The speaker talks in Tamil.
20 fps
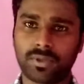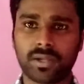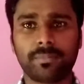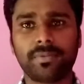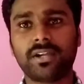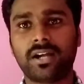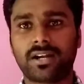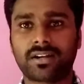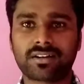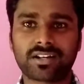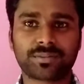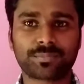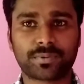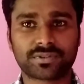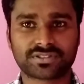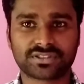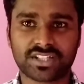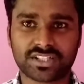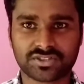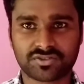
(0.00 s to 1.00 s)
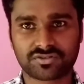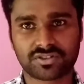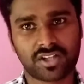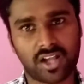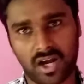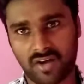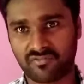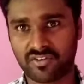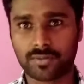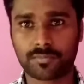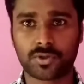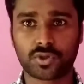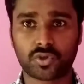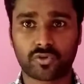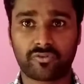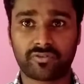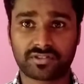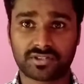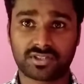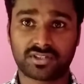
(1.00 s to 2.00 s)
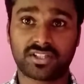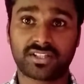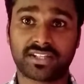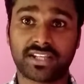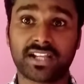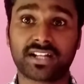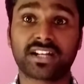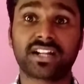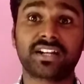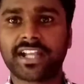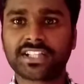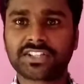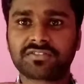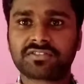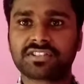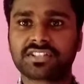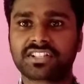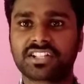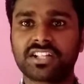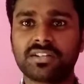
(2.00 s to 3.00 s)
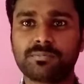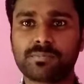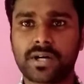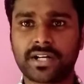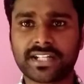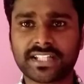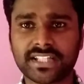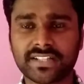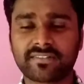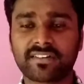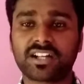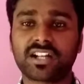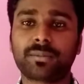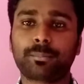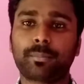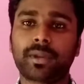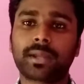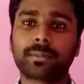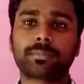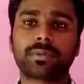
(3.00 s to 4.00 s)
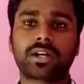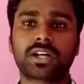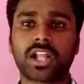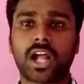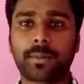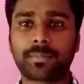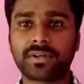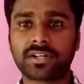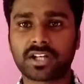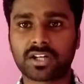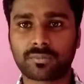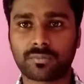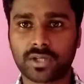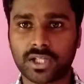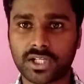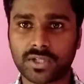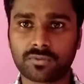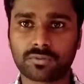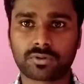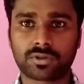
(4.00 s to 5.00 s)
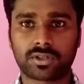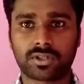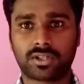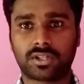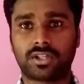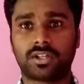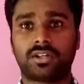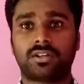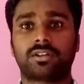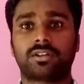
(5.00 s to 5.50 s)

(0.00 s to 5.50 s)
மேபி ஹண்ட்ரட் பர்சன்டேஜ் வந்து கன்ஃபார்மான ஒரு விஷயம் தான் ஏன் நேற்று வந்துட்டு மனித வள மேம்பாடு அப்படின்ற மாதிரி ஒரு